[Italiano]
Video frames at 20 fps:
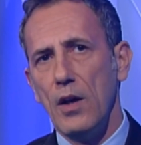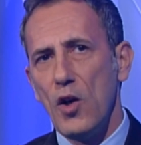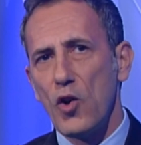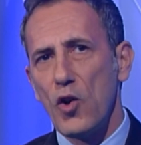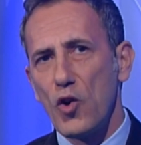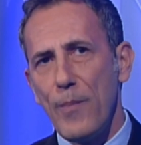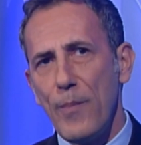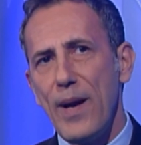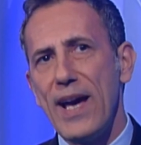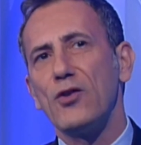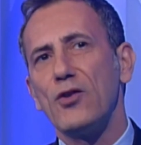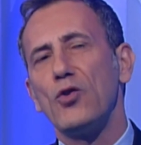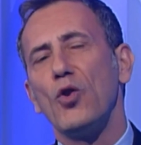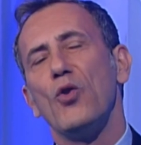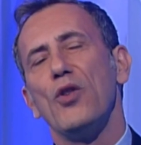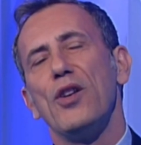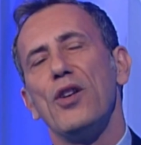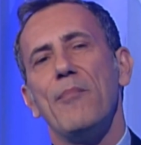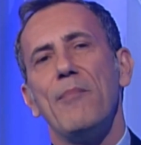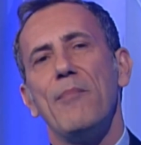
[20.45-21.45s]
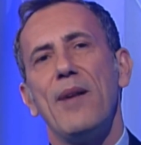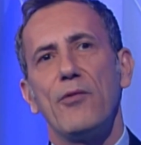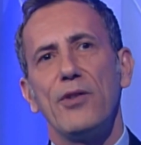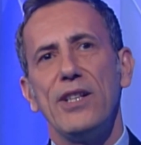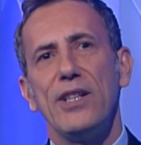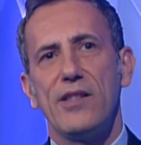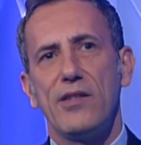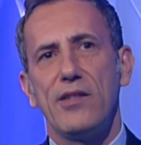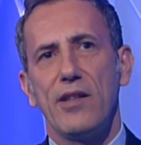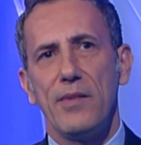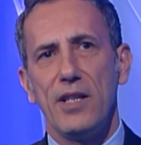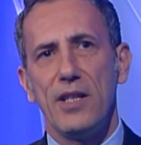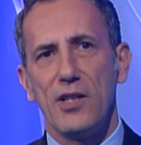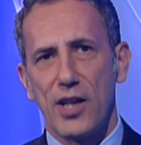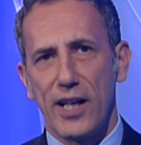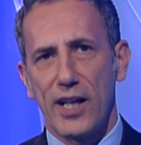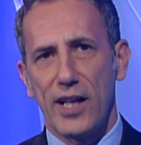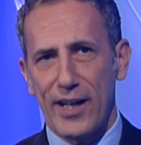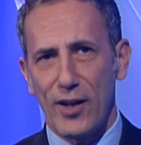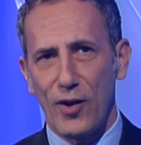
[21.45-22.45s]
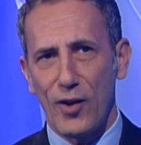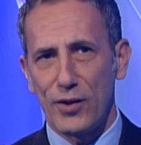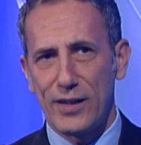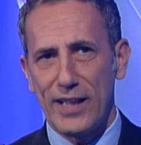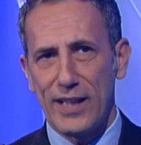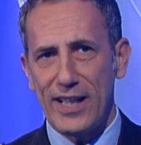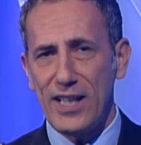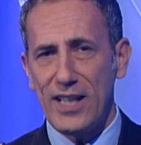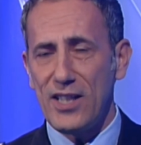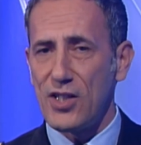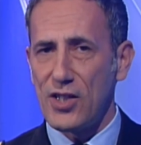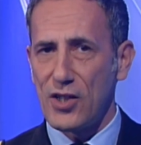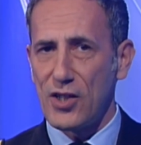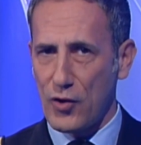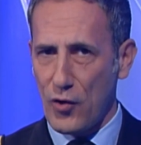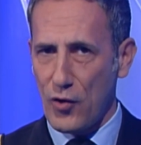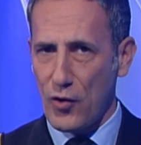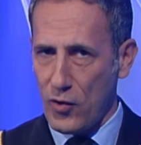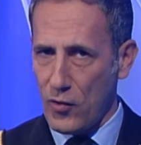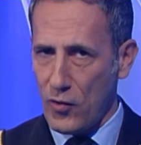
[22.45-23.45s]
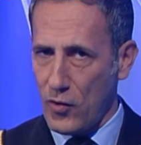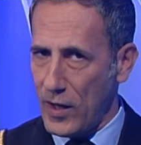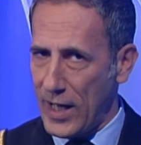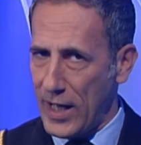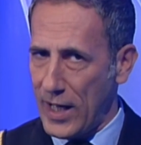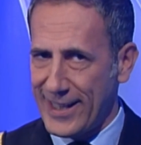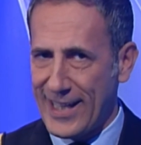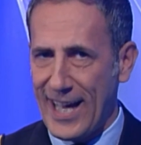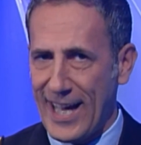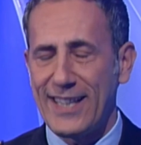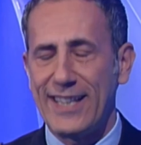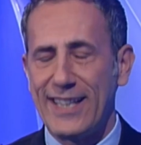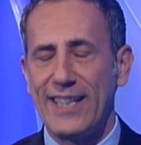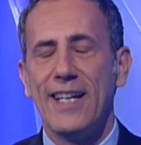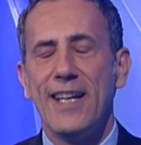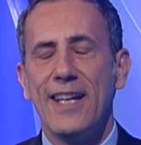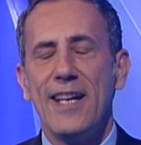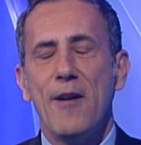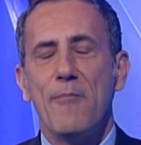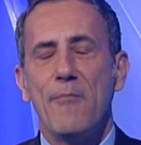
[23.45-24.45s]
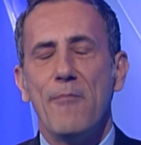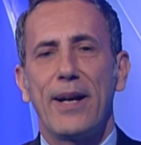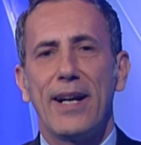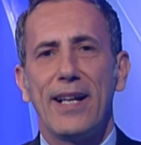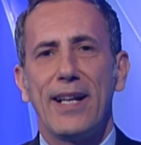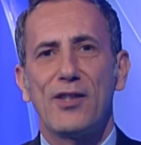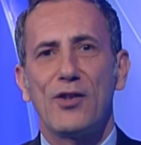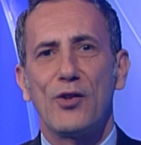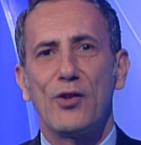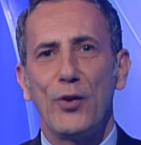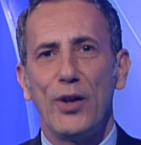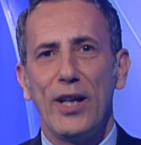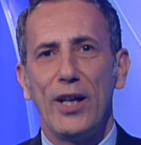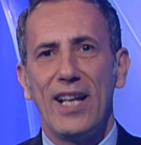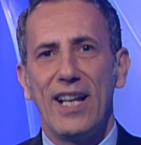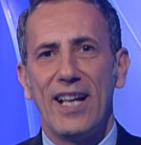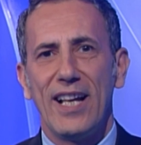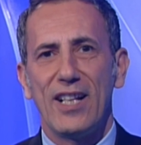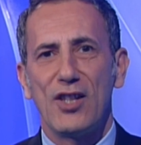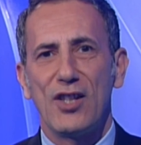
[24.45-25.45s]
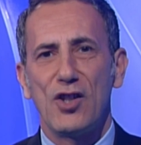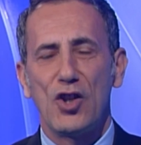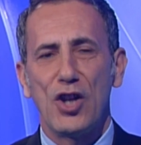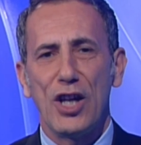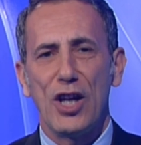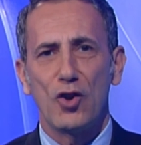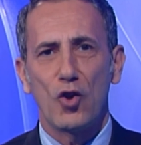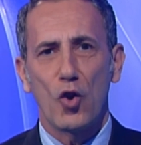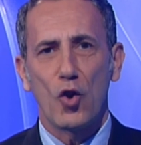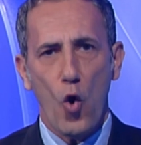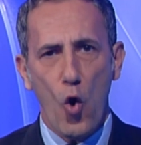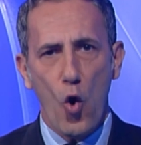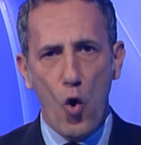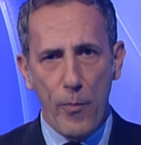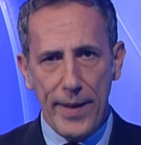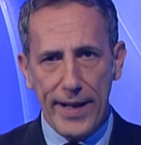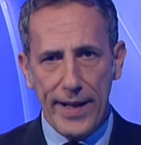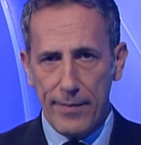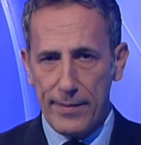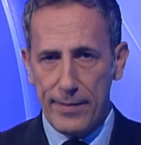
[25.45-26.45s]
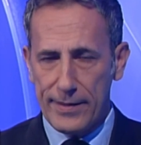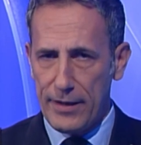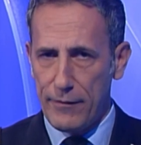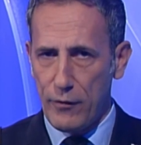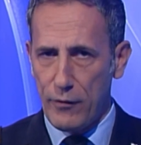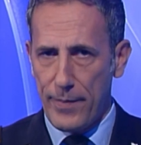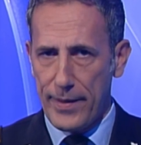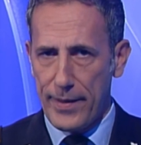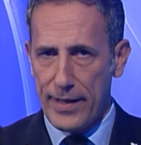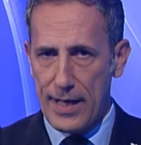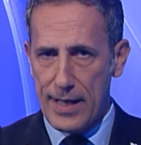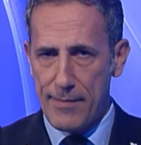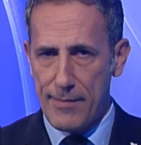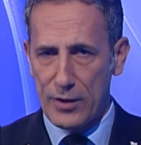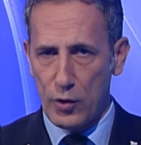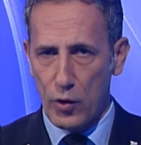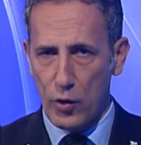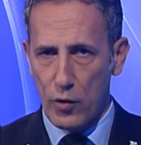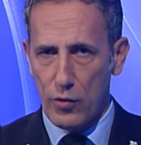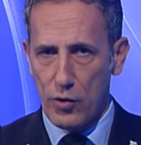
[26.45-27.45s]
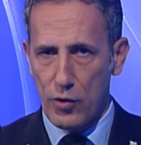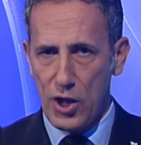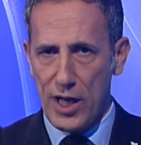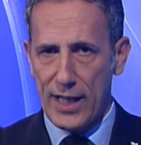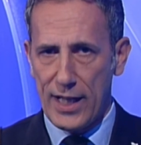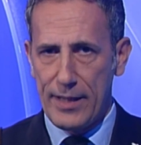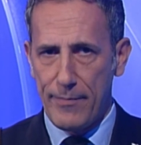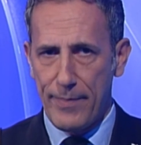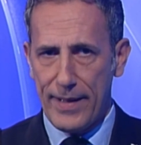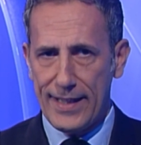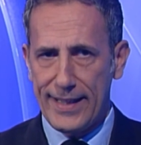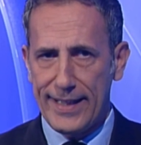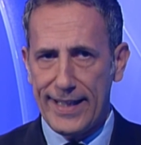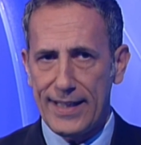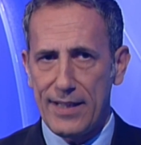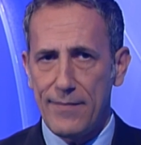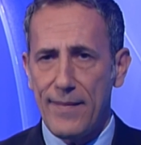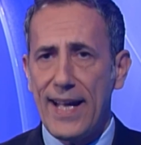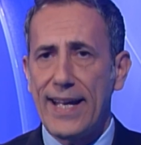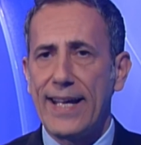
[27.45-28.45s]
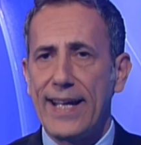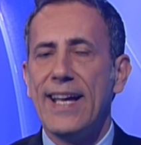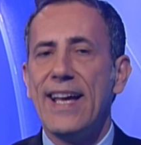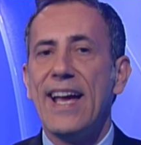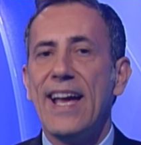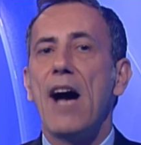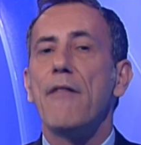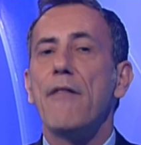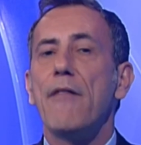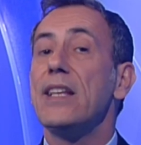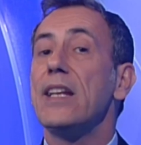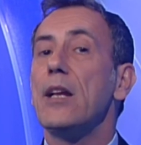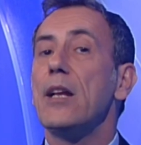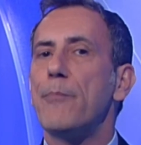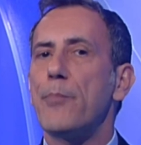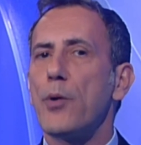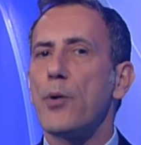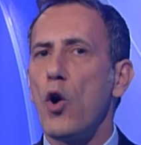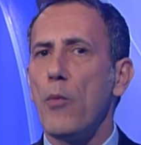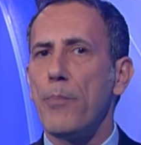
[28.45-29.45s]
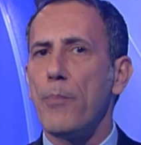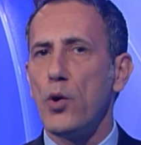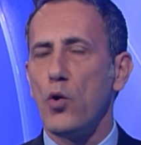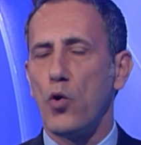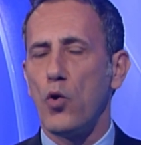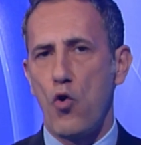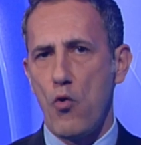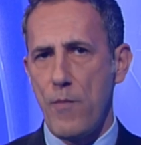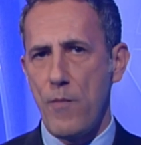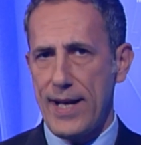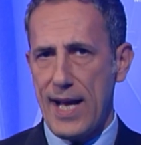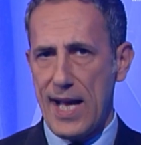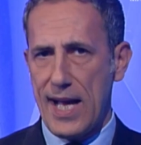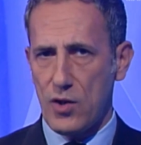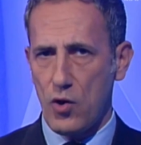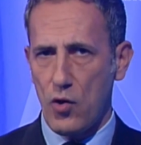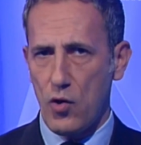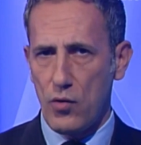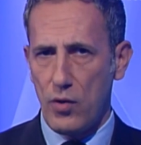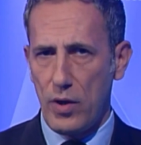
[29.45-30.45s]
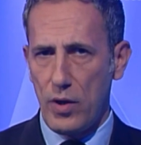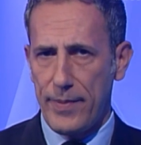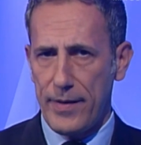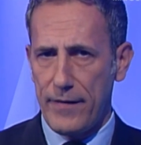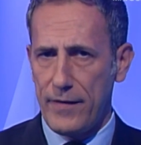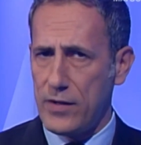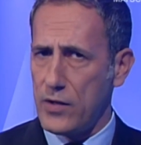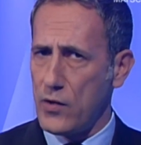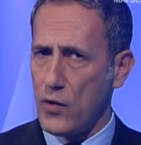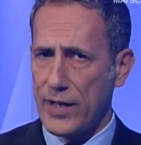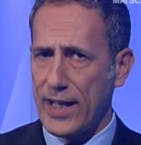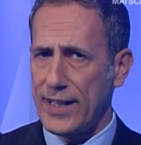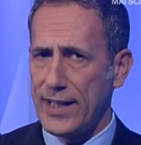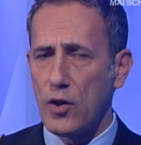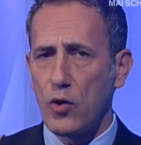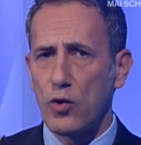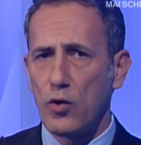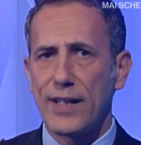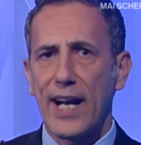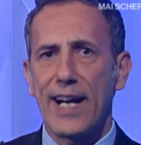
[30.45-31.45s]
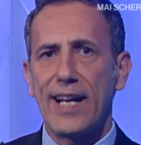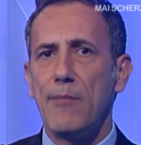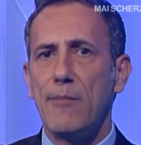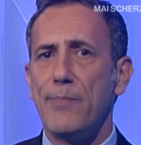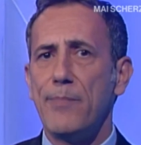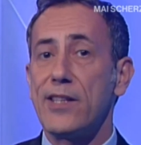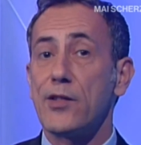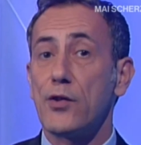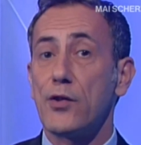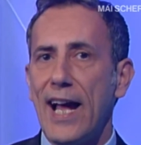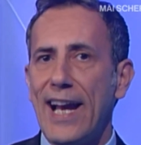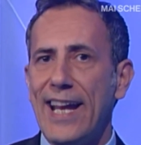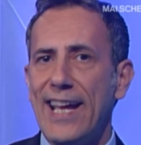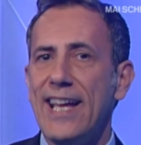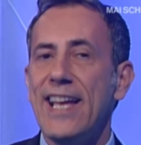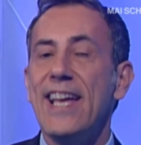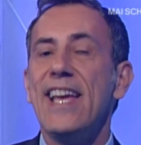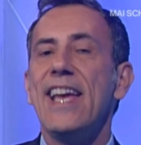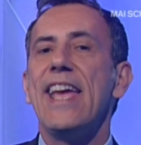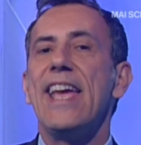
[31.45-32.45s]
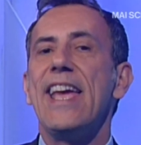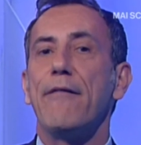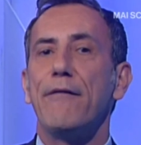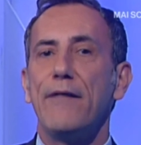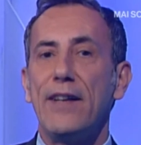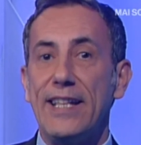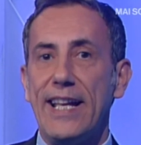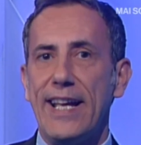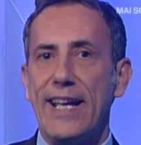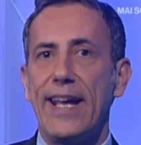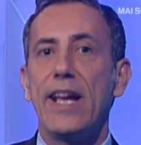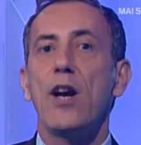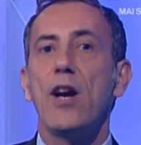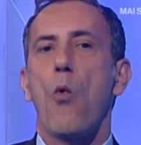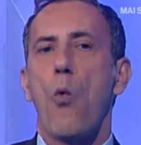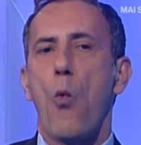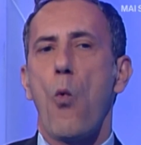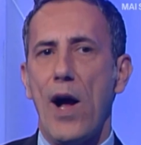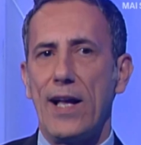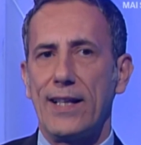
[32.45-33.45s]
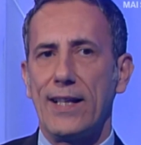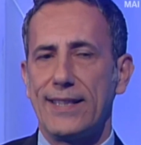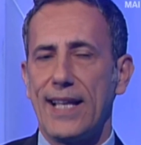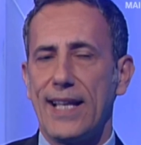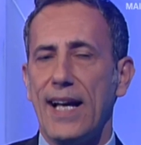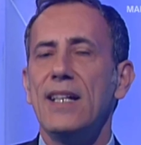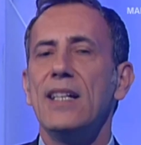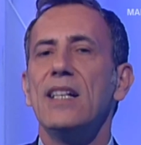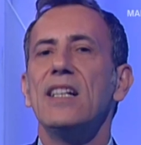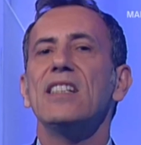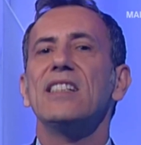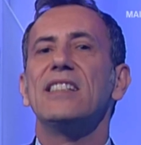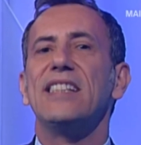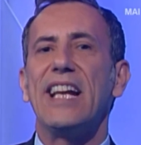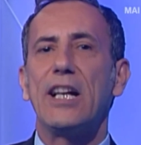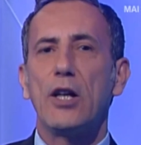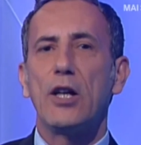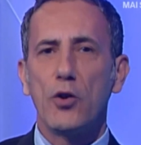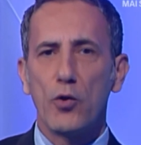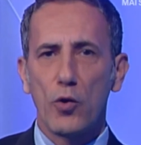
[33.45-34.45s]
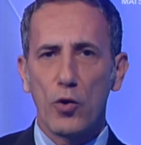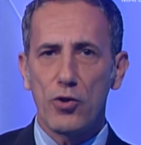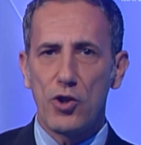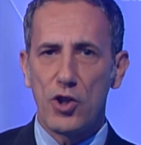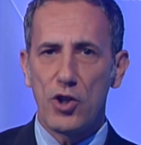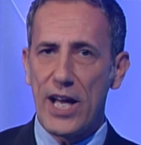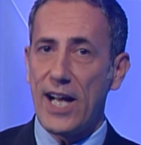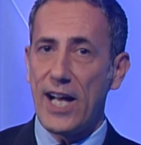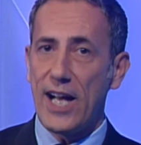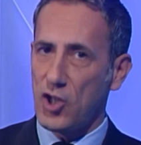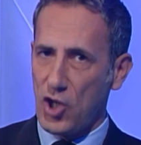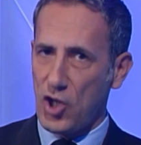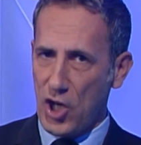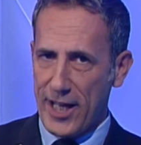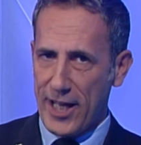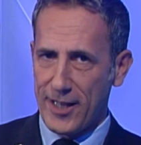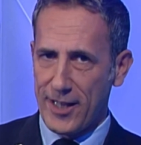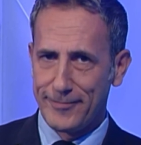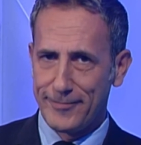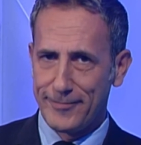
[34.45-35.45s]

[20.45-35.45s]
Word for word: Roberto con Maurizio Amici e Carlotta Ricci sono andati presso il centro operativo per la meteorologia di Pratica di Mare a vedere proprio come nascono le previsioni, ad incontrare il personale e a vedere quanta tecnologia c'è.